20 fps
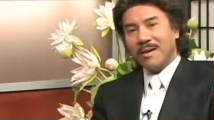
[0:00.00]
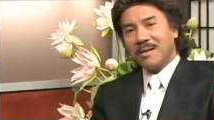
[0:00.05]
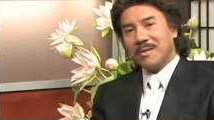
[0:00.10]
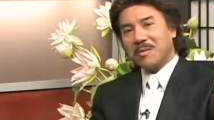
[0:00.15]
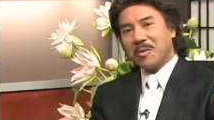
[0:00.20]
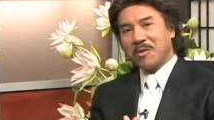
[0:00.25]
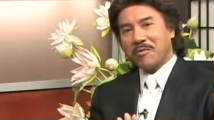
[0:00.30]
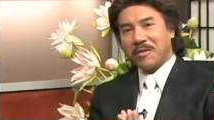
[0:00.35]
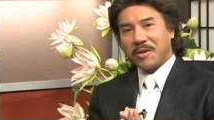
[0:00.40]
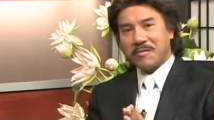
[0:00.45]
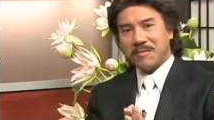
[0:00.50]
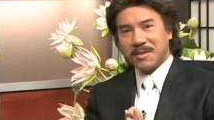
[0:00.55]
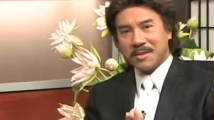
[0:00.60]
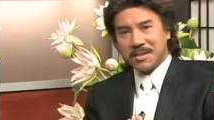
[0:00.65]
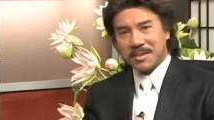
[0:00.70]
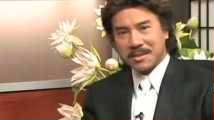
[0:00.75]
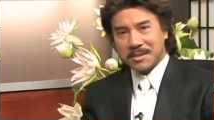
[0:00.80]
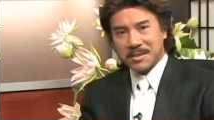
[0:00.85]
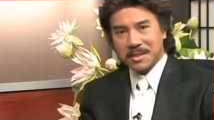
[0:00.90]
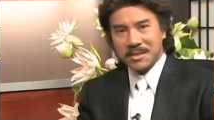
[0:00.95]
Quý vị
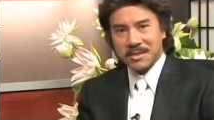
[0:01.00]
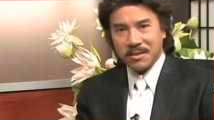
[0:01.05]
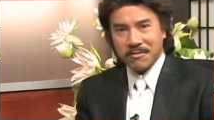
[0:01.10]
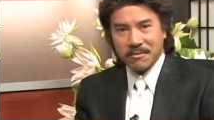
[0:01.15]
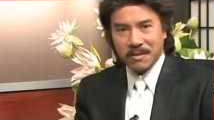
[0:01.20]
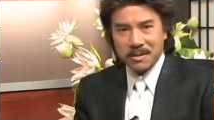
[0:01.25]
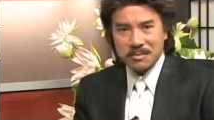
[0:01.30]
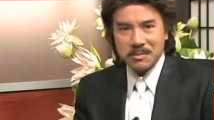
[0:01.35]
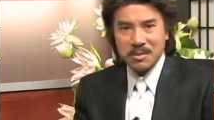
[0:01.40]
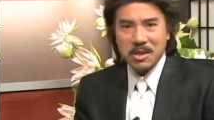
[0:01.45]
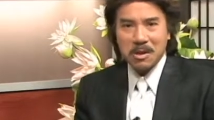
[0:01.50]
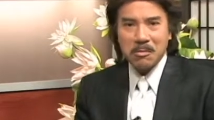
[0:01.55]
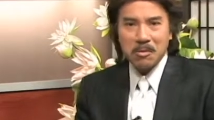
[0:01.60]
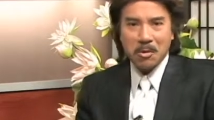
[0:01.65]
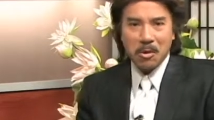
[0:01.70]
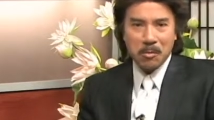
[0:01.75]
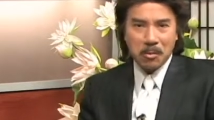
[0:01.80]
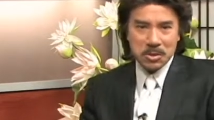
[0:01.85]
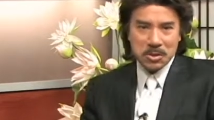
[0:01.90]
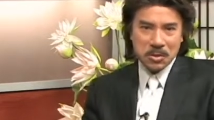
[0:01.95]
vừa thưởng thức nhạc phẩm Không
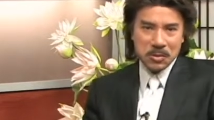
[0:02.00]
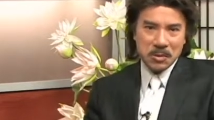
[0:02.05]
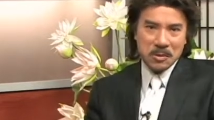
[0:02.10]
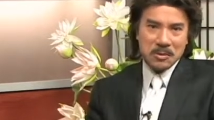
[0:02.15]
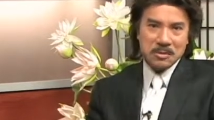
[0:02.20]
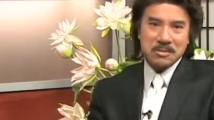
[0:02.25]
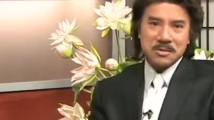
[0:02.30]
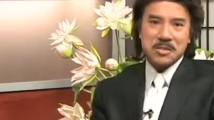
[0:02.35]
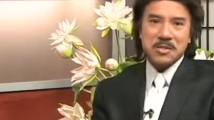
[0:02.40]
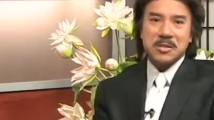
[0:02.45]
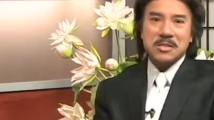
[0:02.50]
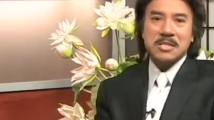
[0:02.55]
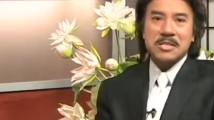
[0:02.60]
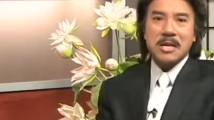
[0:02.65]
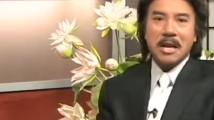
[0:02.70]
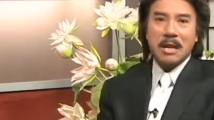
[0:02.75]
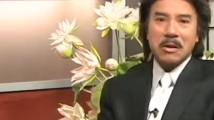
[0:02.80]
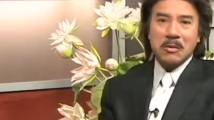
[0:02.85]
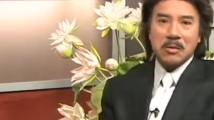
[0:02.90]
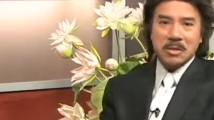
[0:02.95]
còn mùa thu do
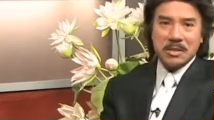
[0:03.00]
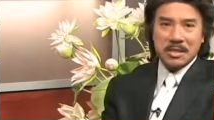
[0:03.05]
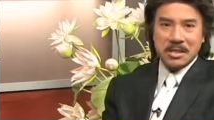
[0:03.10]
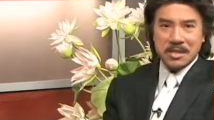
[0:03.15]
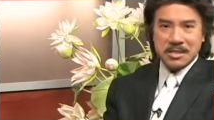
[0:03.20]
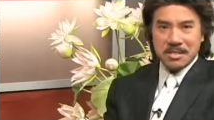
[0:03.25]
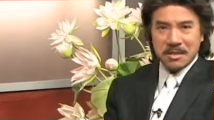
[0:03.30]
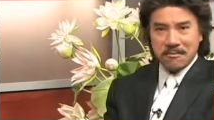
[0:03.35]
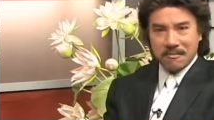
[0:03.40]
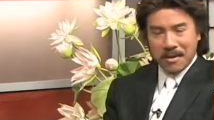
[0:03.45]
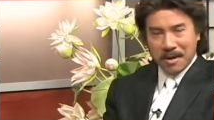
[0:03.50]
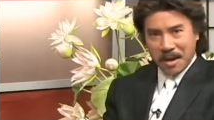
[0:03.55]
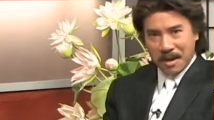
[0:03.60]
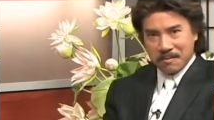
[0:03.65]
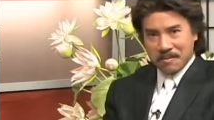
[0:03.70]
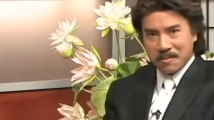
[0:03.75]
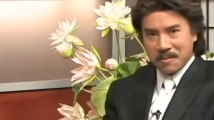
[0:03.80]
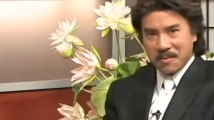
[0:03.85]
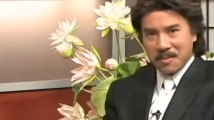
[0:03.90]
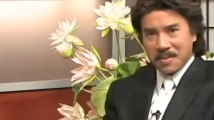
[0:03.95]
tiếng hát của nữ ca sĩ Vân
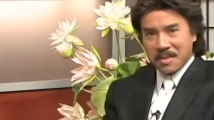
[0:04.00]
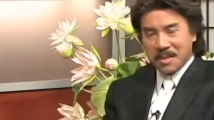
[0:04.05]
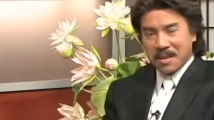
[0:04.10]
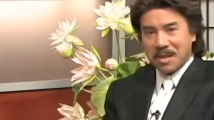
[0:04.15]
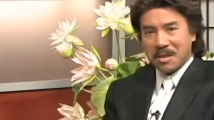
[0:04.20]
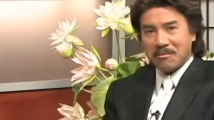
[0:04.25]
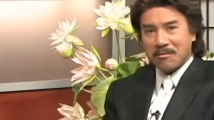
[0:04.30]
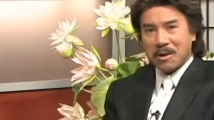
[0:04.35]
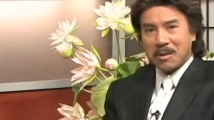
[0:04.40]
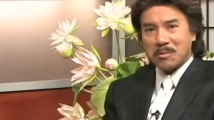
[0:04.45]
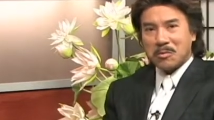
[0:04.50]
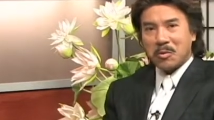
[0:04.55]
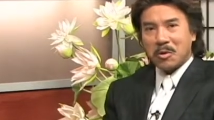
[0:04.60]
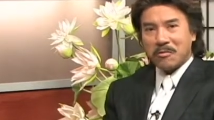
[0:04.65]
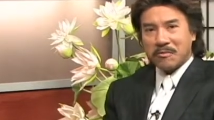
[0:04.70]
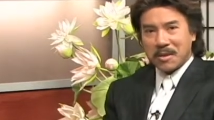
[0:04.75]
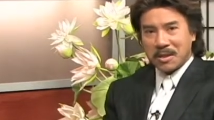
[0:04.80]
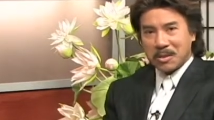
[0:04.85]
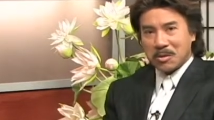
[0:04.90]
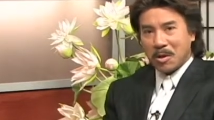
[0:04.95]
Anh. Hy vọng
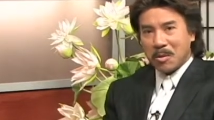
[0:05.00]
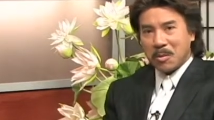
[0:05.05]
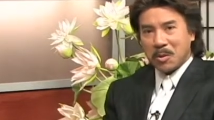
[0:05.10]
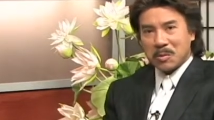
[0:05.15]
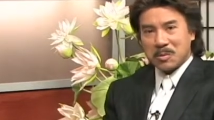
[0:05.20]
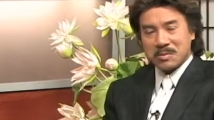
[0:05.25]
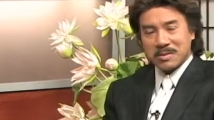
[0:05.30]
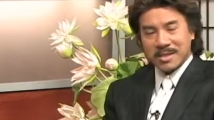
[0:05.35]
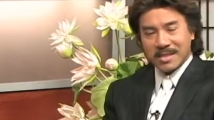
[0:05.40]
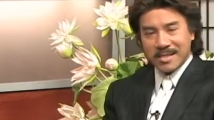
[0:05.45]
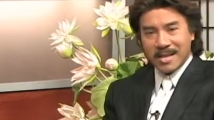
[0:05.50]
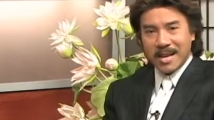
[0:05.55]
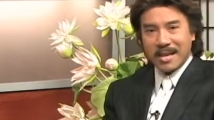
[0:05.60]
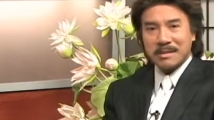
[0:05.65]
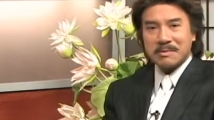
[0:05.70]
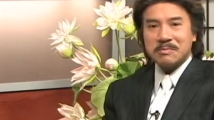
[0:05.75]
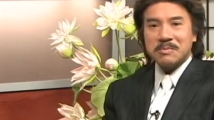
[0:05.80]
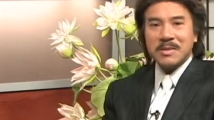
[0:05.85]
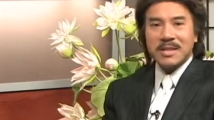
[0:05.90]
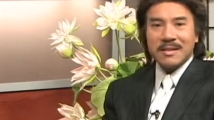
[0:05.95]
quý vị có một thời
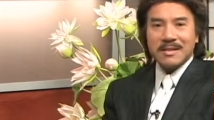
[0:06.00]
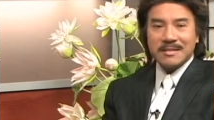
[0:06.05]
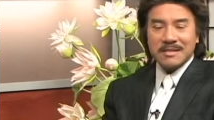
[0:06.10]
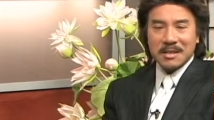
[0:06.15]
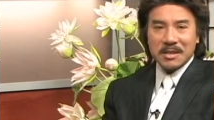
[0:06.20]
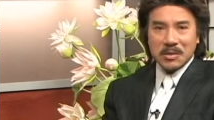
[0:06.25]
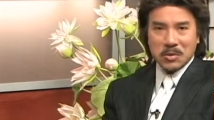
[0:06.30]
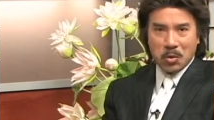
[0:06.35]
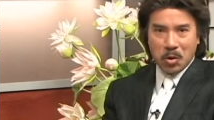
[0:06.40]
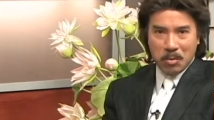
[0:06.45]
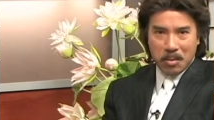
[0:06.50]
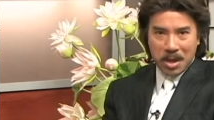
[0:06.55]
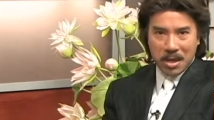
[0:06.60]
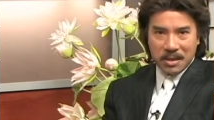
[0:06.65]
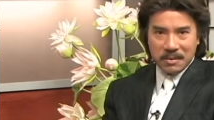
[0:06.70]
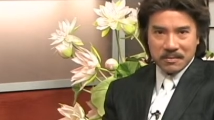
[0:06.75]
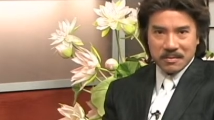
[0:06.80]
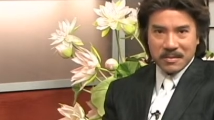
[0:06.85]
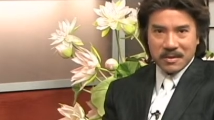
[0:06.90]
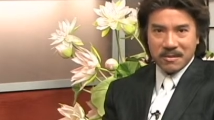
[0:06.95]
gian rất là thoải
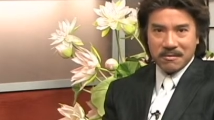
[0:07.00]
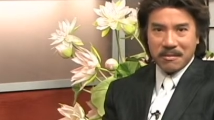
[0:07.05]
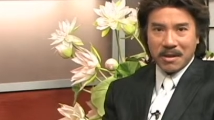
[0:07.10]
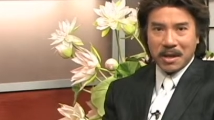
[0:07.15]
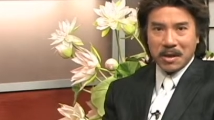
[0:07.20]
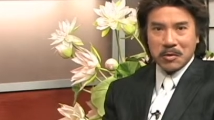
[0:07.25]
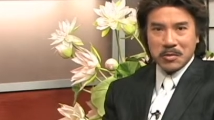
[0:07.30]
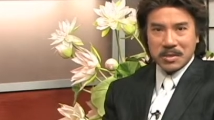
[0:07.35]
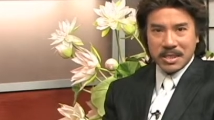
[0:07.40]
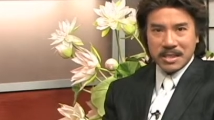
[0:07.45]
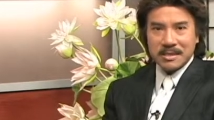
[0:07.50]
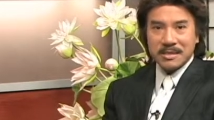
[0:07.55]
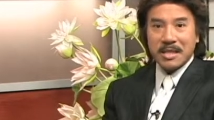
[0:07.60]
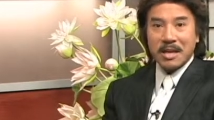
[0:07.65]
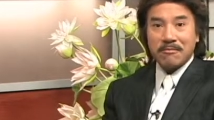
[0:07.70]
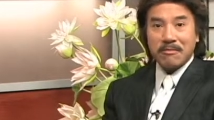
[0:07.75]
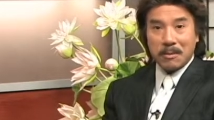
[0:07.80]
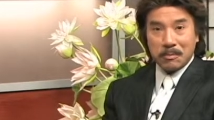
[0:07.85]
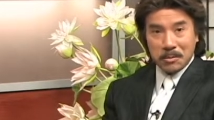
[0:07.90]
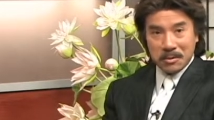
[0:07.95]
mái và yêu thích
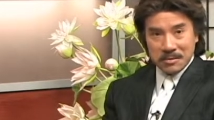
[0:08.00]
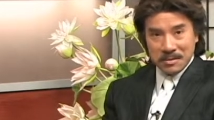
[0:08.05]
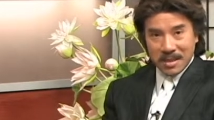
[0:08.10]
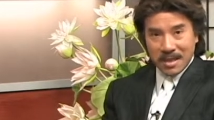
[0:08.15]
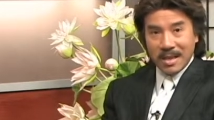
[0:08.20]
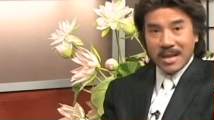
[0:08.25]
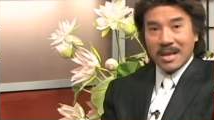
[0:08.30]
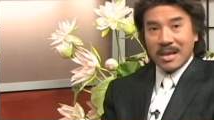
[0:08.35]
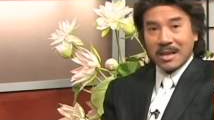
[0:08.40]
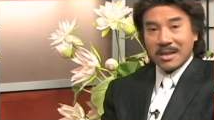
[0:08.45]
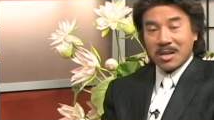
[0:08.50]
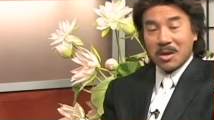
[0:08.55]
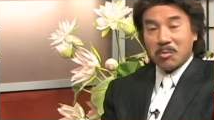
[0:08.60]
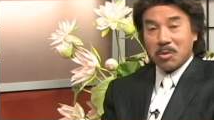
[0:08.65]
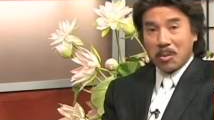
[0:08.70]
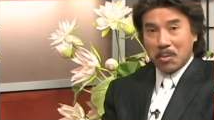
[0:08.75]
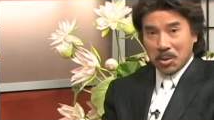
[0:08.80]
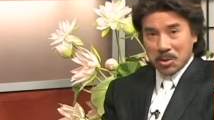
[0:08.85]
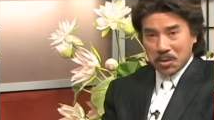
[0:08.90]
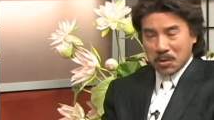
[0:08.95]
nhạc phẩm Không
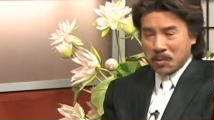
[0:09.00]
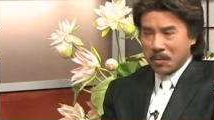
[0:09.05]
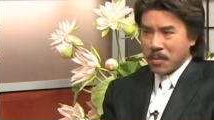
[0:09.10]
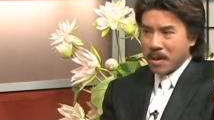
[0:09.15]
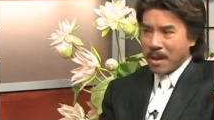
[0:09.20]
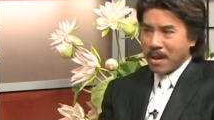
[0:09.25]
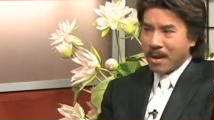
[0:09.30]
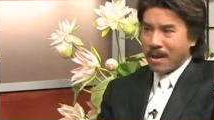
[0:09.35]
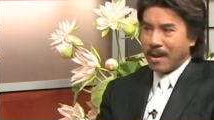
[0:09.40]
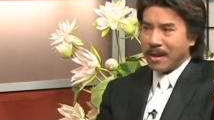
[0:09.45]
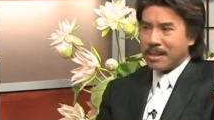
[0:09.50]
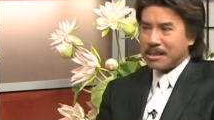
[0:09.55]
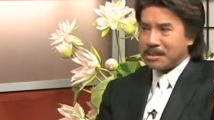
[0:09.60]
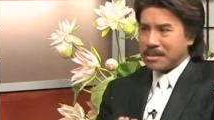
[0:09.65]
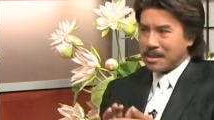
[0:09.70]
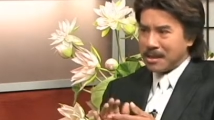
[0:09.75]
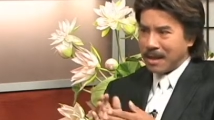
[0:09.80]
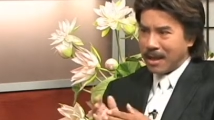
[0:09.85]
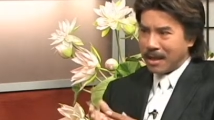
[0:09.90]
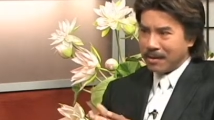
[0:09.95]
còn mùa thu. À,
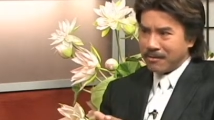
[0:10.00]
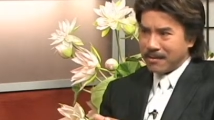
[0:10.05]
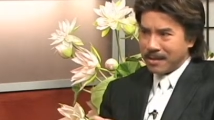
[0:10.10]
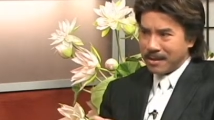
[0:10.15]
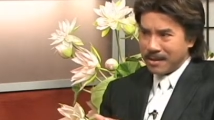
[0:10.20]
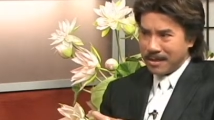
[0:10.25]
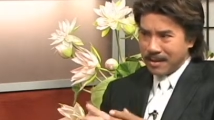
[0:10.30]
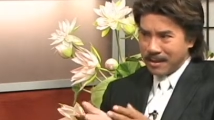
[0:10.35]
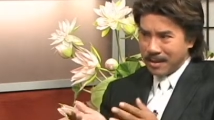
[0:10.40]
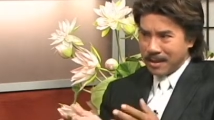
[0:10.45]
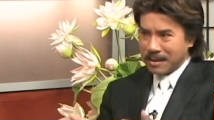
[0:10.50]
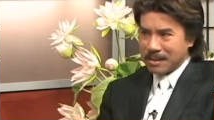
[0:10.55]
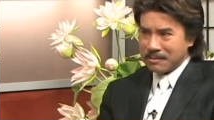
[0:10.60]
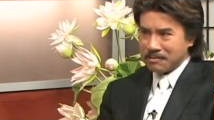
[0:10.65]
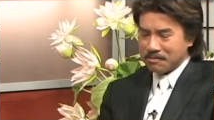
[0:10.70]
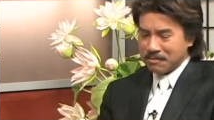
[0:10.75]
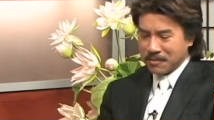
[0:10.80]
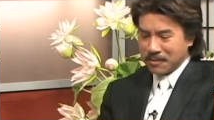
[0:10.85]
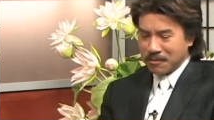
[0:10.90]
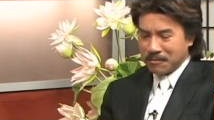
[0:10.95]
trở lại với à,
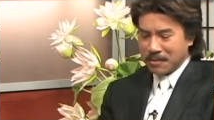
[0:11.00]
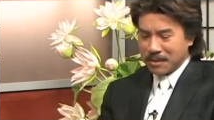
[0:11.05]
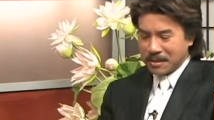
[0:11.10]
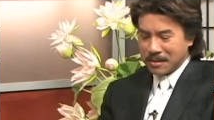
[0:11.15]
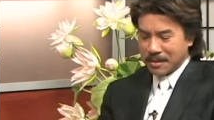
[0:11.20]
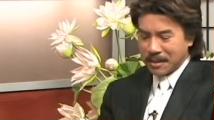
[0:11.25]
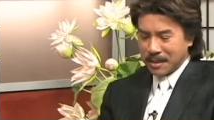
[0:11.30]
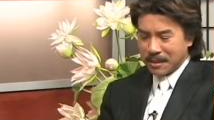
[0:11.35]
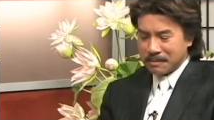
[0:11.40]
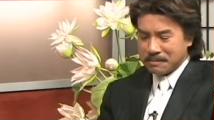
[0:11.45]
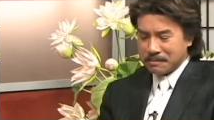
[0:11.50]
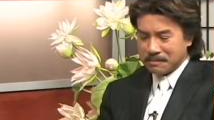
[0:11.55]
phần à,